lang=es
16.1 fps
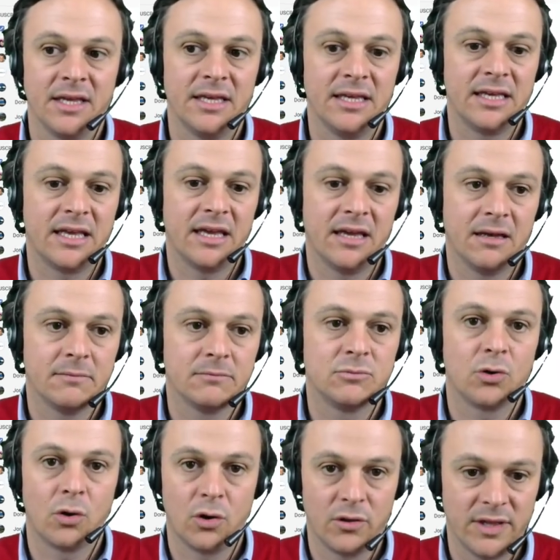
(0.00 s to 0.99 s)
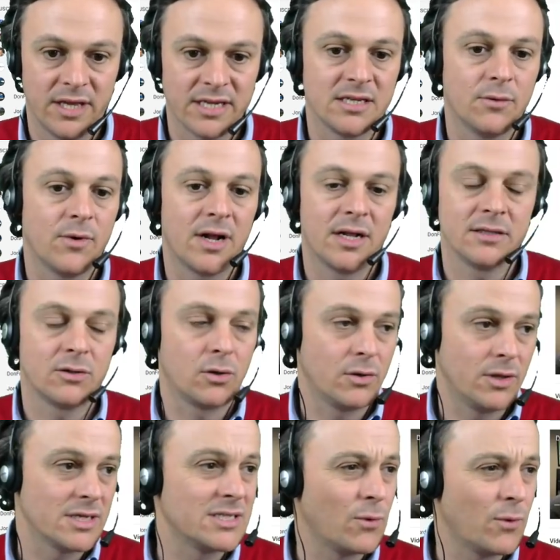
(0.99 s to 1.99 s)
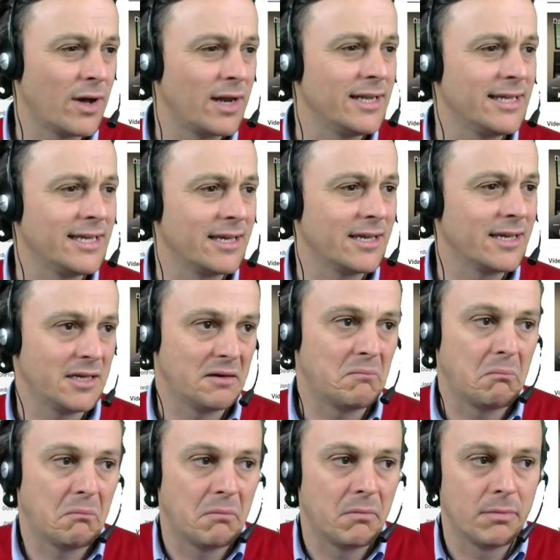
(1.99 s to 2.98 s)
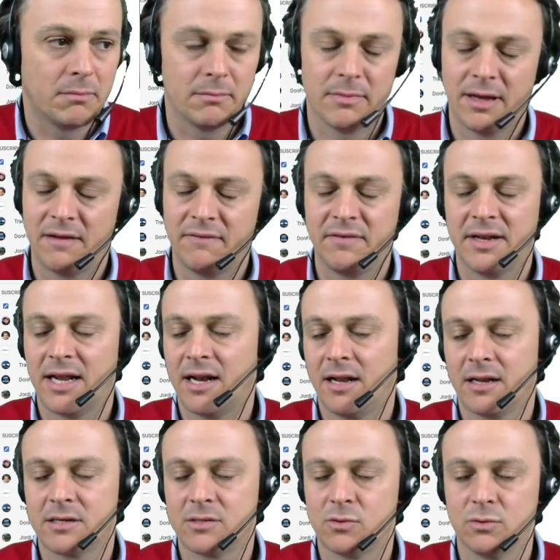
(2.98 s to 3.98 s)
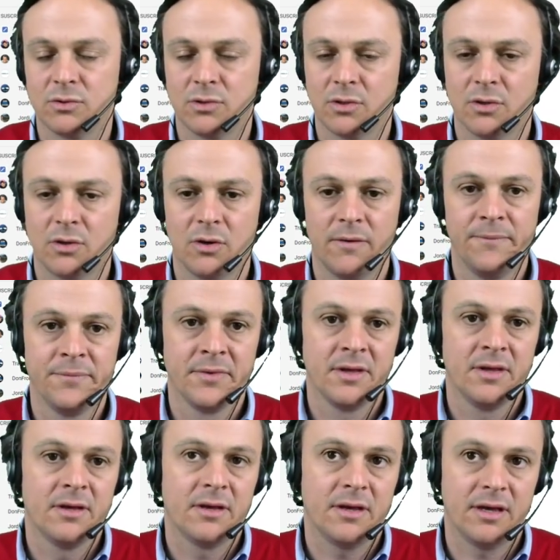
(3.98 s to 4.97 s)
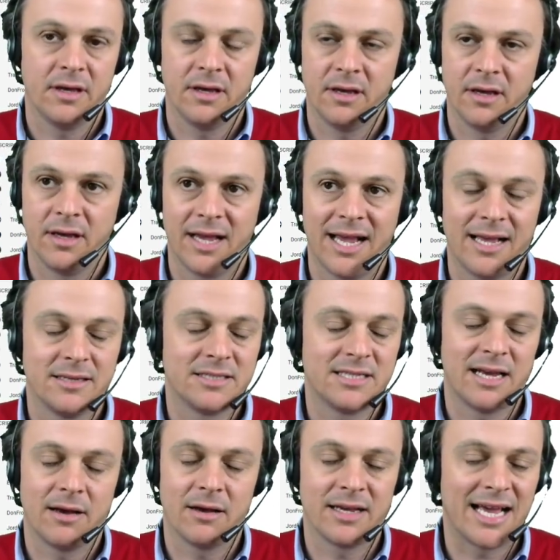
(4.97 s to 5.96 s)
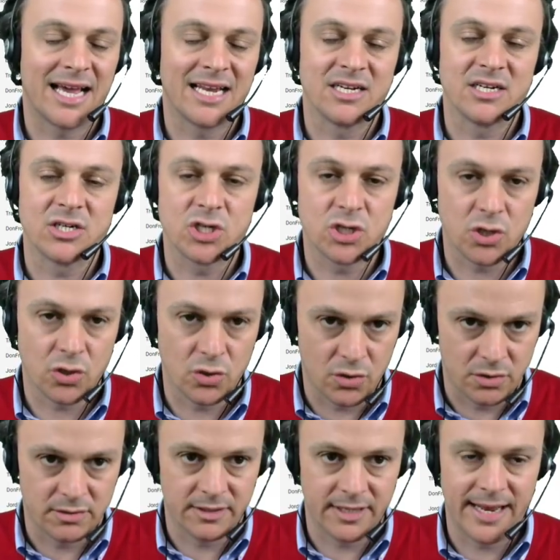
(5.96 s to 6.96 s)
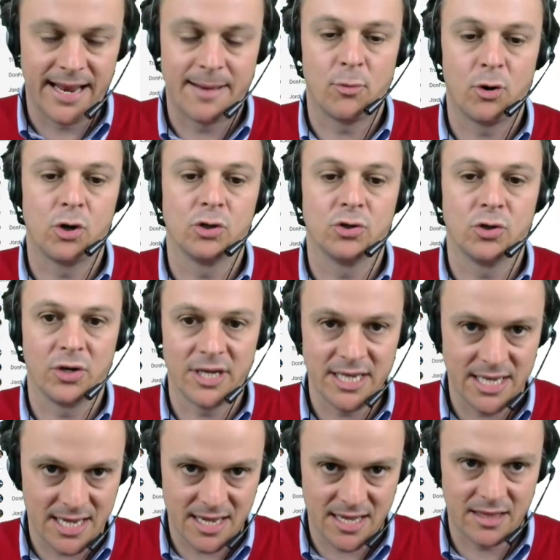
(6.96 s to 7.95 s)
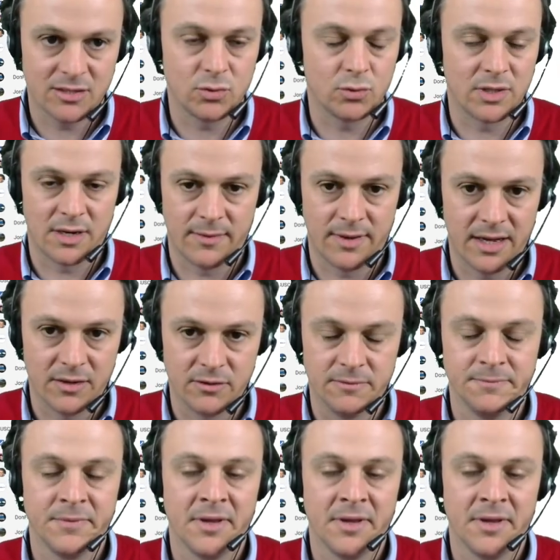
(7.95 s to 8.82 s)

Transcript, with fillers: y que todos los días igual, todos los días igual y que mm, al final resultó eh, se cansó de la monotonía de su trabajo.